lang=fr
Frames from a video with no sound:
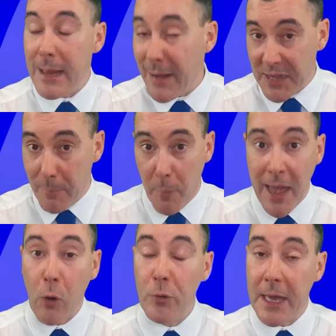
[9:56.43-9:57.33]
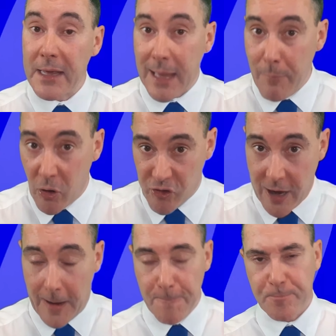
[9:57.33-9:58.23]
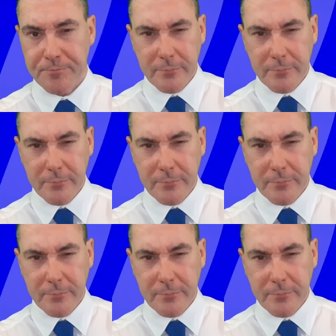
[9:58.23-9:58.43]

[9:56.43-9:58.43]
les matières premières coûtaient extrêmement cher.